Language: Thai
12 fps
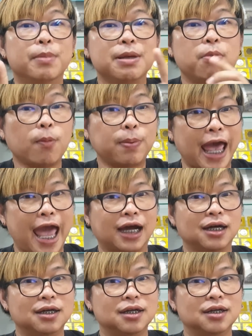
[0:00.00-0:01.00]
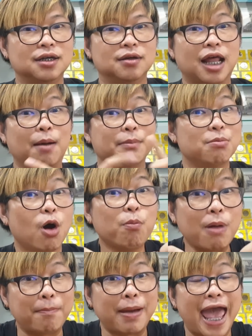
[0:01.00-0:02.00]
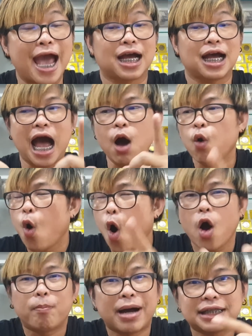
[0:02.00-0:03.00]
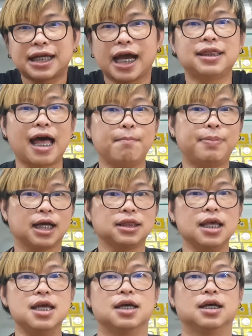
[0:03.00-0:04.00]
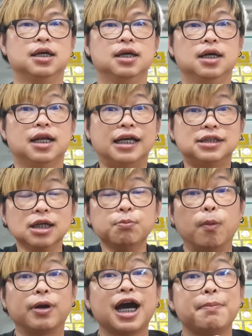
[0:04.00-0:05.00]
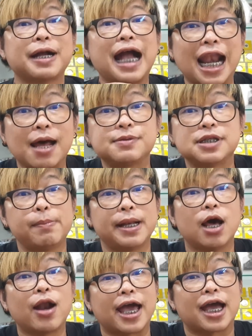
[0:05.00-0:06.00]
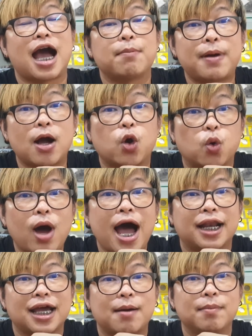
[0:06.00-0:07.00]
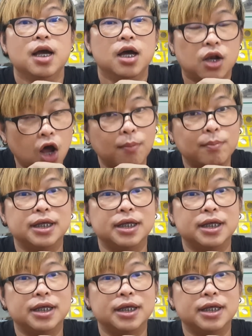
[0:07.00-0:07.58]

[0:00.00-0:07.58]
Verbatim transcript: มีบล็อกแผงนะมีบล็อกแบบแผงเอาออกมาใช้ตามปกตินะซึ่งผมเคยประกาศรับซื้อไปแล้วหลายครั้งปรากฏว่านะครับรอบ